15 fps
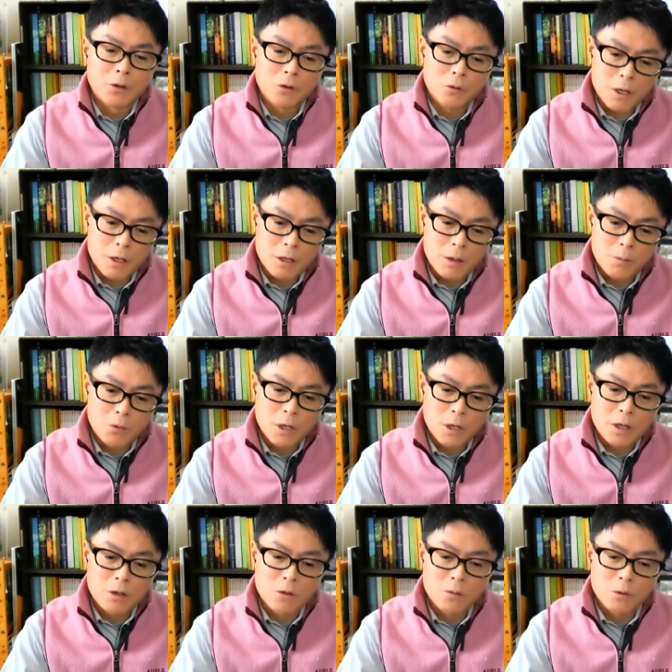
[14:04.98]
い、まあ、
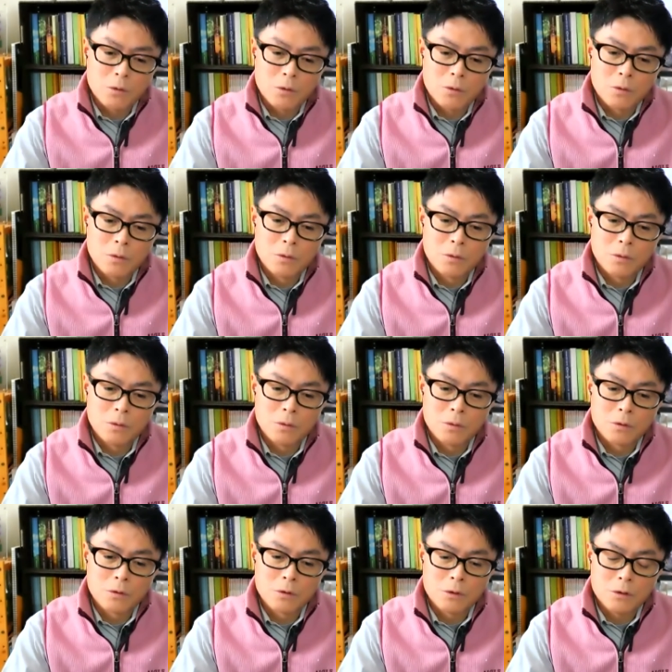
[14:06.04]
アドマイヤ・ポラリスも
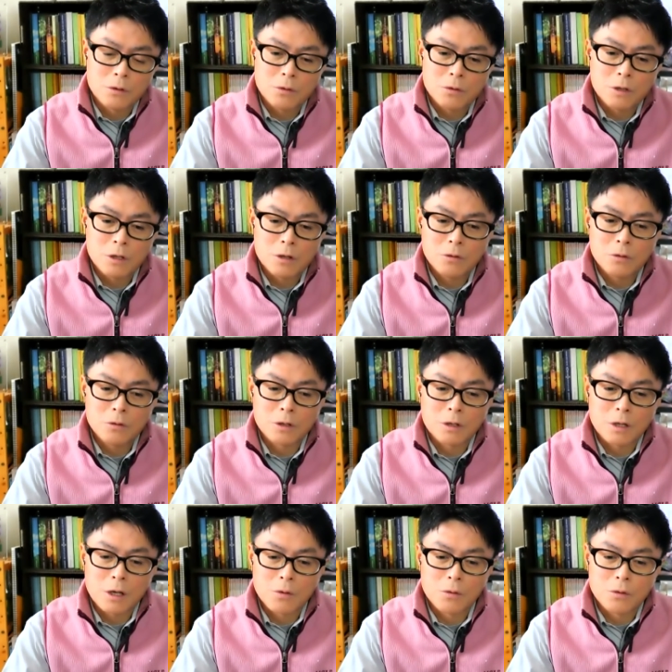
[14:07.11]
もう追走してるので
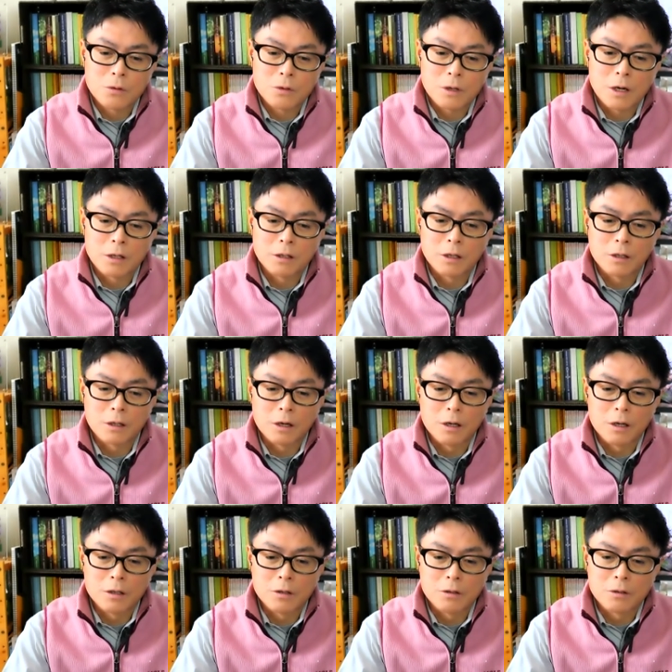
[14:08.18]
最後追いつかなかったって
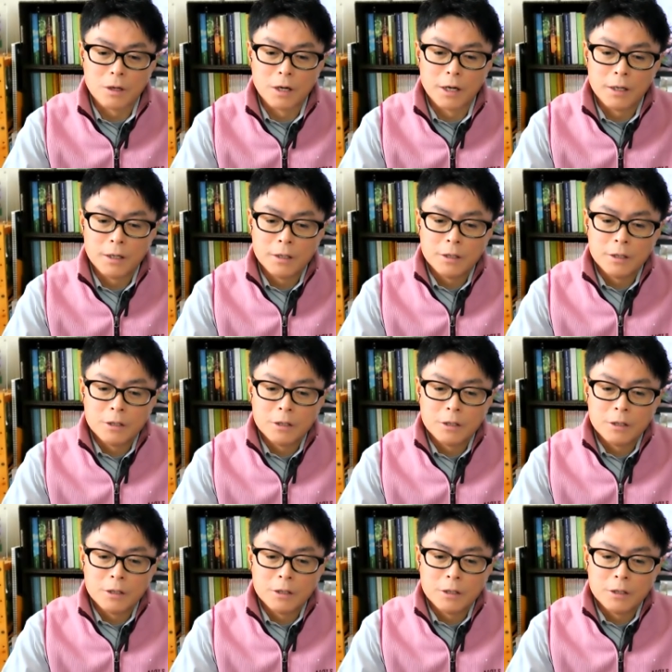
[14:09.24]
感じですが、